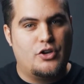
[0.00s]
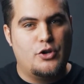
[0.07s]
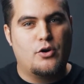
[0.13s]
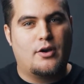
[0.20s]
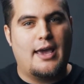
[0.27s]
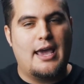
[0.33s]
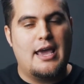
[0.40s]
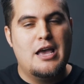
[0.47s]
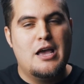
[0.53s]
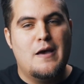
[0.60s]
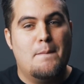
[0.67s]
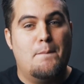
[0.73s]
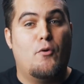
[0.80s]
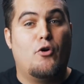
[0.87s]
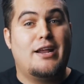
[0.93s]
sino que
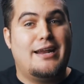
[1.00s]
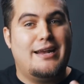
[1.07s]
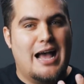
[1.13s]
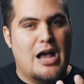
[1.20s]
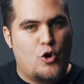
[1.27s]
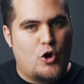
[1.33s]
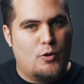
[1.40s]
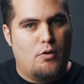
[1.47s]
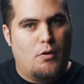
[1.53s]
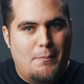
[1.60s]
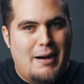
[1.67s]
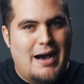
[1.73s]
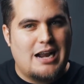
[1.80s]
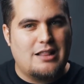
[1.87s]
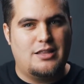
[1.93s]
morirán como
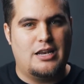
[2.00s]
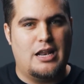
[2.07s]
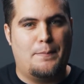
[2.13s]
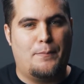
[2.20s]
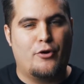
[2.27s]
mártires,